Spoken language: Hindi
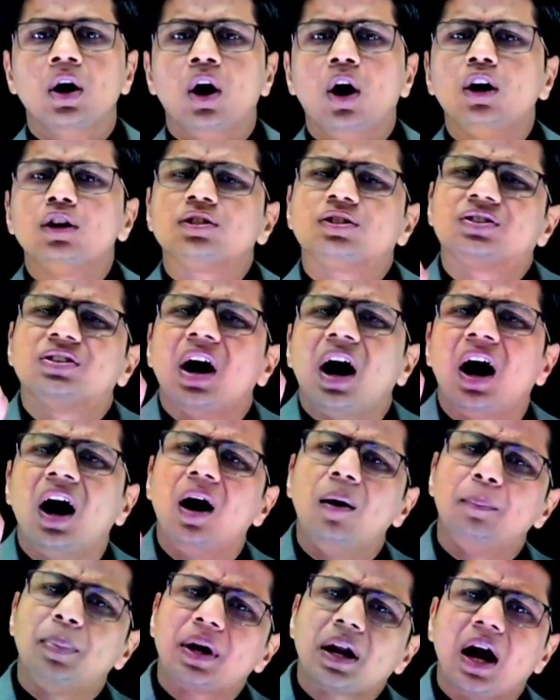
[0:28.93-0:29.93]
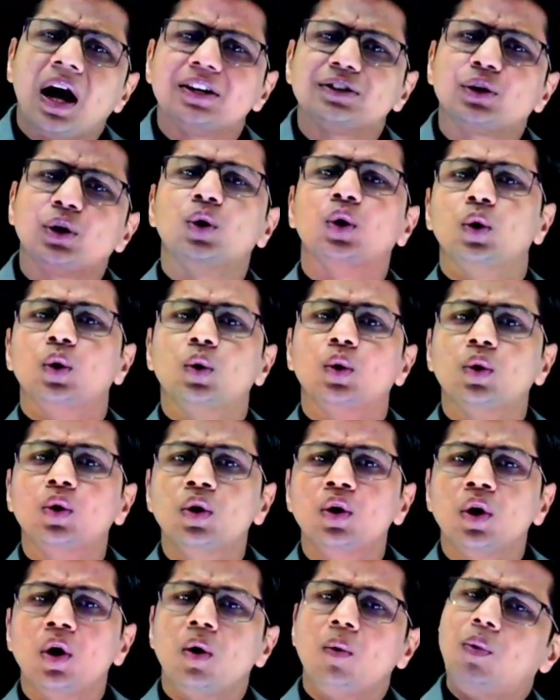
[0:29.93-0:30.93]
और जहां पर आज हो
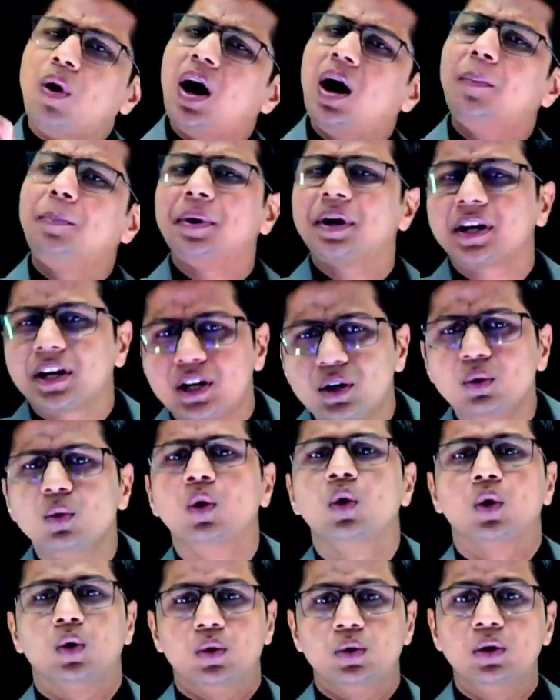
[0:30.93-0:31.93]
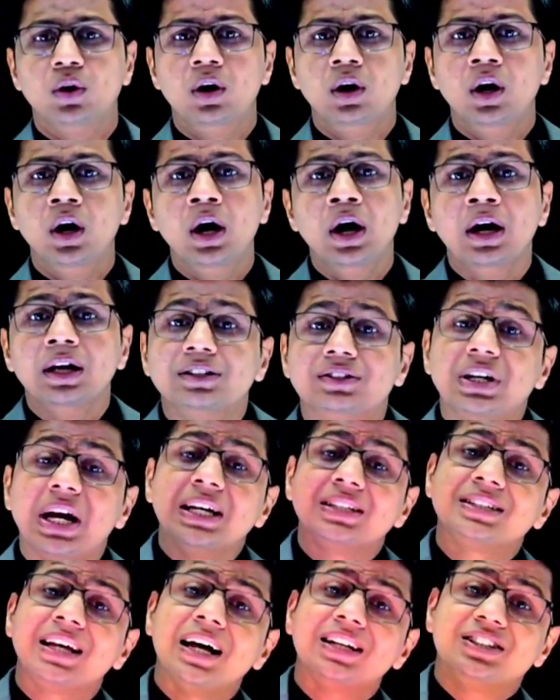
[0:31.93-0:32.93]
वहां पर क्यों हो
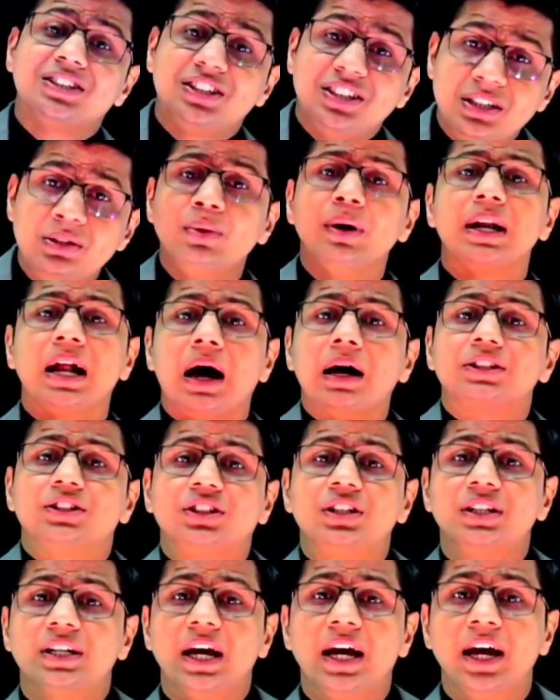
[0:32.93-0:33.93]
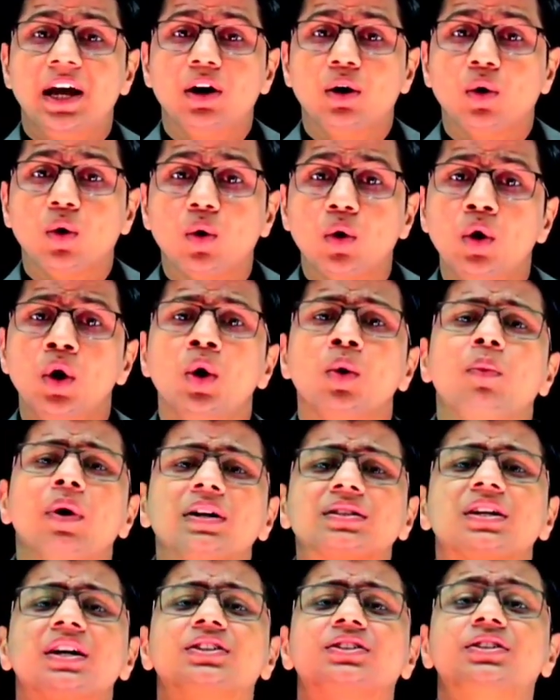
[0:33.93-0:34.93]
जैसा जीवन आज जी रहे हो
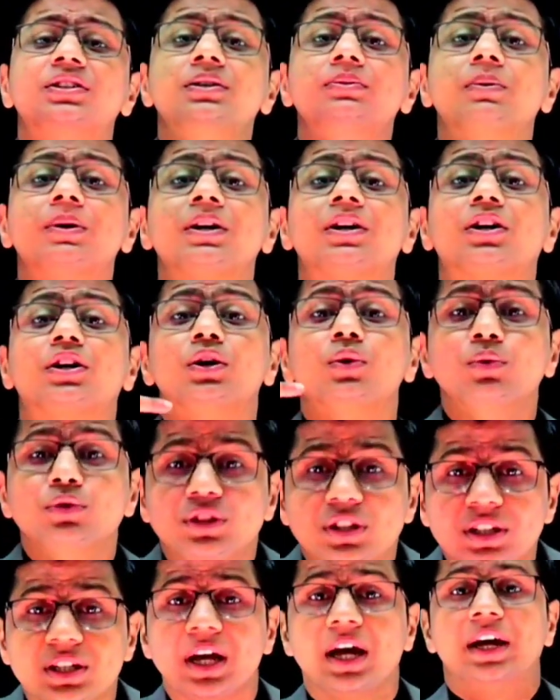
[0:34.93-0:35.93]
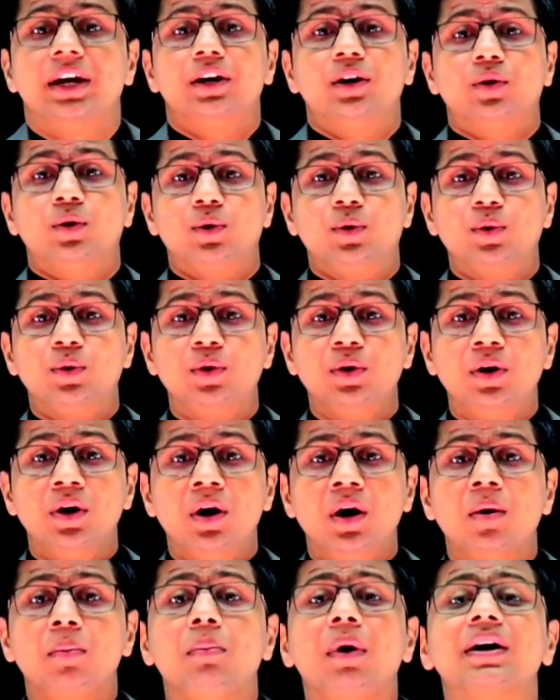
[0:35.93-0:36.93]
वैसा जीवन क्यों जी रहे हो
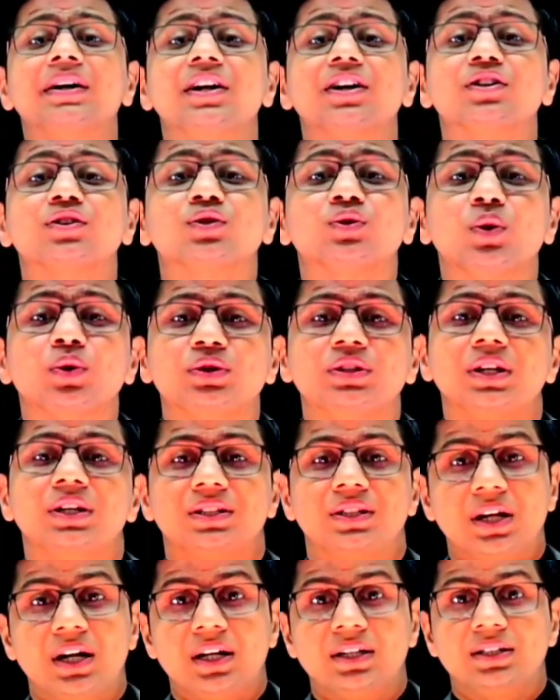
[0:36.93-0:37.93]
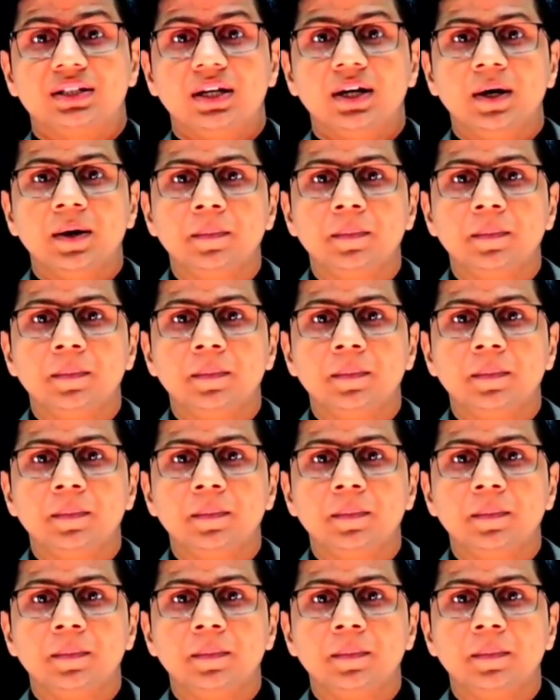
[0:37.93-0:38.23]
माय डियर सोचिए जरा सा